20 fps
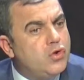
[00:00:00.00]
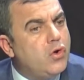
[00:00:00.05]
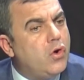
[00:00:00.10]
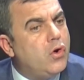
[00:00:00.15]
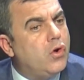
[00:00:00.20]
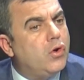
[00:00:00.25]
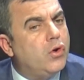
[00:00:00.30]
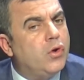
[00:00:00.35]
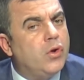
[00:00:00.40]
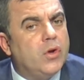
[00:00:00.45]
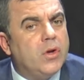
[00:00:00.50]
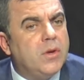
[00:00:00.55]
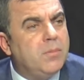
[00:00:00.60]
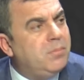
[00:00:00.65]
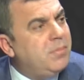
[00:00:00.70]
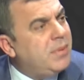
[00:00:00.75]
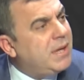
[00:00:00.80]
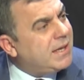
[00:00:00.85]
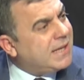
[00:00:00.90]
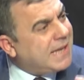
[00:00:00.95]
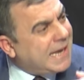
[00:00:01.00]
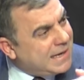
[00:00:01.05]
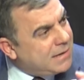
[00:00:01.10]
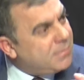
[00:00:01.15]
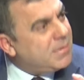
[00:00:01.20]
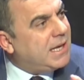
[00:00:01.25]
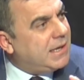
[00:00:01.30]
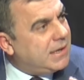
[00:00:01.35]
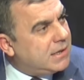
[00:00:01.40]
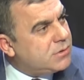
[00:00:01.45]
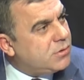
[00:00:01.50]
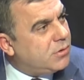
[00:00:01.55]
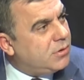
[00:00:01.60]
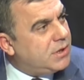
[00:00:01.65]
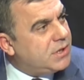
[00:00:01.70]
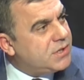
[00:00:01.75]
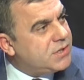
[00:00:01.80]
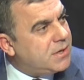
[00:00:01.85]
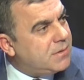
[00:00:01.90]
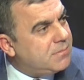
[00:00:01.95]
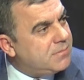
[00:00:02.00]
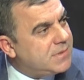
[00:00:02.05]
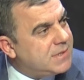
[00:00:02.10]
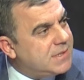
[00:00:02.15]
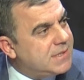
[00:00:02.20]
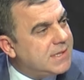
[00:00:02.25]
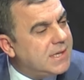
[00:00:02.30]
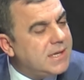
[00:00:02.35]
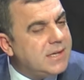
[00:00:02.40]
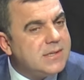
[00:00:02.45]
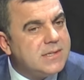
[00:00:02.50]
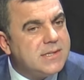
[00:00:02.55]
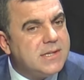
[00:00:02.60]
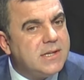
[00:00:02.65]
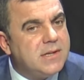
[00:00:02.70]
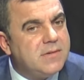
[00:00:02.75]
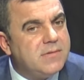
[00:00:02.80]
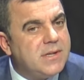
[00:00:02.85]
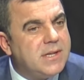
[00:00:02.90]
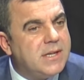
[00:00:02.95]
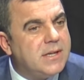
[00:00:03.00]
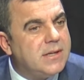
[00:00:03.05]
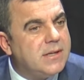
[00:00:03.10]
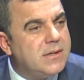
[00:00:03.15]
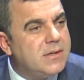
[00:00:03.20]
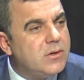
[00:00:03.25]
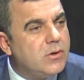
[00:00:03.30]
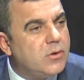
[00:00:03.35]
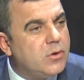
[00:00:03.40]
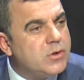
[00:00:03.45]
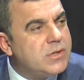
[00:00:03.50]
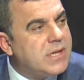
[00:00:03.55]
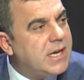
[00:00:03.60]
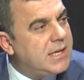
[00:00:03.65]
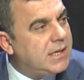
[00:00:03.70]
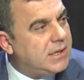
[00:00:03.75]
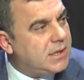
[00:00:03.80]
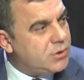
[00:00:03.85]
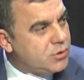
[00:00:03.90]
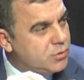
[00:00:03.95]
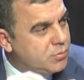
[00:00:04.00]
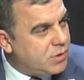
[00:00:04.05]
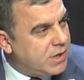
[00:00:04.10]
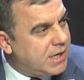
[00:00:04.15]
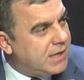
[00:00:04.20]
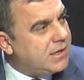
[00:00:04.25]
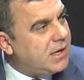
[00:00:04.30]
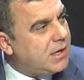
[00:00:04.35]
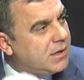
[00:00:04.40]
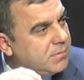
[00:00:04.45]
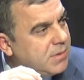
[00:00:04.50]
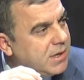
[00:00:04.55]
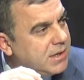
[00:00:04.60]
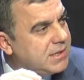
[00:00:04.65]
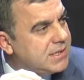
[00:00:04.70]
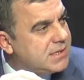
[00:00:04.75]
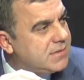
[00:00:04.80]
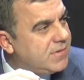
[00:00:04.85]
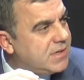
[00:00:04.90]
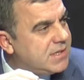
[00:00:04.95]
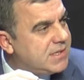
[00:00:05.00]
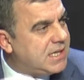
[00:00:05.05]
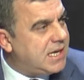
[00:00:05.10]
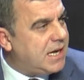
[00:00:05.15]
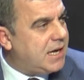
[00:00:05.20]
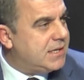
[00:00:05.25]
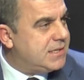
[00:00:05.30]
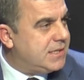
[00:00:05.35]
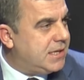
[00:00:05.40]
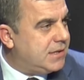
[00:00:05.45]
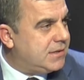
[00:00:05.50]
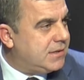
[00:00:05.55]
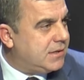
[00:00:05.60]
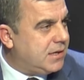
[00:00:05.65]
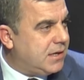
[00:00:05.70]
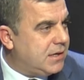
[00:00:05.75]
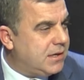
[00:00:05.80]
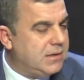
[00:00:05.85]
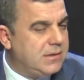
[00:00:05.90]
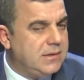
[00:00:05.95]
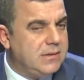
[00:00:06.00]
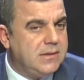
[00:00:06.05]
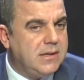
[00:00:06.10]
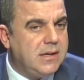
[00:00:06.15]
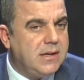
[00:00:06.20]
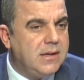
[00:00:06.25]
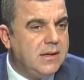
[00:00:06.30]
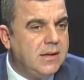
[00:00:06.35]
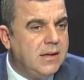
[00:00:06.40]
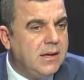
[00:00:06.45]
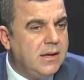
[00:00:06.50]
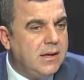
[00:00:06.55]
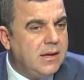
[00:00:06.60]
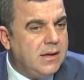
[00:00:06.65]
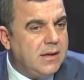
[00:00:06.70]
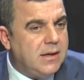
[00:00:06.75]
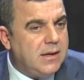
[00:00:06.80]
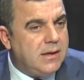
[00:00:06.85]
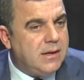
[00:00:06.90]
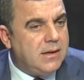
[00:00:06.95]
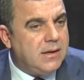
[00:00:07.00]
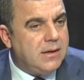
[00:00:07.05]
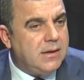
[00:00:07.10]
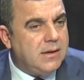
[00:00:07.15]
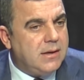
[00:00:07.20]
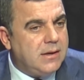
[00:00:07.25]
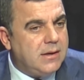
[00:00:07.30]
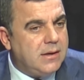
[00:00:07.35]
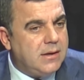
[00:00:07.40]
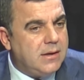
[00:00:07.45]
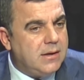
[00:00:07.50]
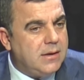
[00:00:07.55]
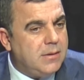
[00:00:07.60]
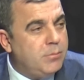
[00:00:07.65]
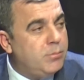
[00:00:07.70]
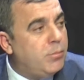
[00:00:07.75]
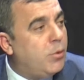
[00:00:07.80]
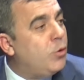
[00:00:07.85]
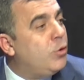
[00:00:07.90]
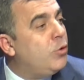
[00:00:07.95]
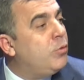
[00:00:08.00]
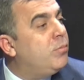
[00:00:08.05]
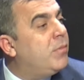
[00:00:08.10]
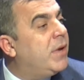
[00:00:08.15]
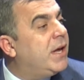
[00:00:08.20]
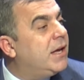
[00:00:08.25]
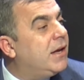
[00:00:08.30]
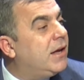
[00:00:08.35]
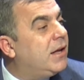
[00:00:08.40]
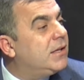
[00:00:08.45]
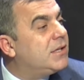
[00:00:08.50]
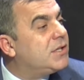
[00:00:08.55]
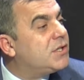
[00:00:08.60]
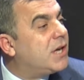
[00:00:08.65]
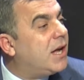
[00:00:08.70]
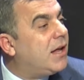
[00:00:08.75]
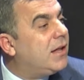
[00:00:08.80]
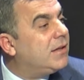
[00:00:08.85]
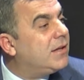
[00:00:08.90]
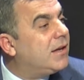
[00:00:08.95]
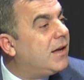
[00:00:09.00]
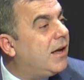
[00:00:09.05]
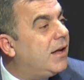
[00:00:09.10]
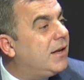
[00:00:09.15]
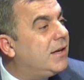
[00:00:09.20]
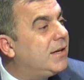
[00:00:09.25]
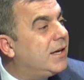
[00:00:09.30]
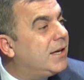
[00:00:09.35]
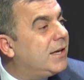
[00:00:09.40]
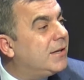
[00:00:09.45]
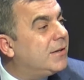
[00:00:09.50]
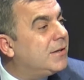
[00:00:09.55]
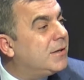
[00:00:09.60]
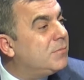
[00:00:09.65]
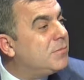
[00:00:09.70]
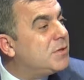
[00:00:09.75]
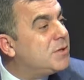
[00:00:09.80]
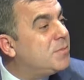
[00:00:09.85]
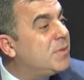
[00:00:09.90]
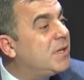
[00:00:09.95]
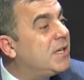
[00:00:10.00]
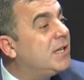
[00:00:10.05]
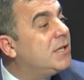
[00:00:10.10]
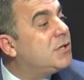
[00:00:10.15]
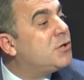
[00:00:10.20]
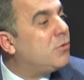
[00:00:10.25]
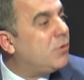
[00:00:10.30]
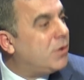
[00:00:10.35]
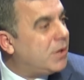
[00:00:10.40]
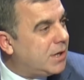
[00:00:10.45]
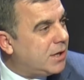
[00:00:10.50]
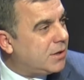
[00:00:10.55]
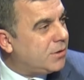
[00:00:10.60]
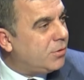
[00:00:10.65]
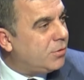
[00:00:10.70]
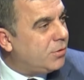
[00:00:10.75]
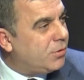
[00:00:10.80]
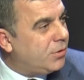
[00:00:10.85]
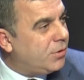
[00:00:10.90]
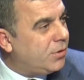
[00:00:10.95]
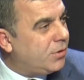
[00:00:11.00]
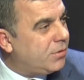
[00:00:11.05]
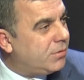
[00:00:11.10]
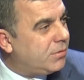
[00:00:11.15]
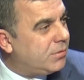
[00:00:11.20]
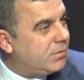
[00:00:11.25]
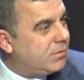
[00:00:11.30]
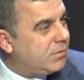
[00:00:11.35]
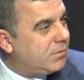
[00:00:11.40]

Çok e, bir kelimeyle söyleyeceğim size. Silivri özellikle Cumhuriyet Halk Partisi ve siyaset kanadında e, bölünmeyi alışkanlık haline getirmiş bir ilçe olarak görünüyor.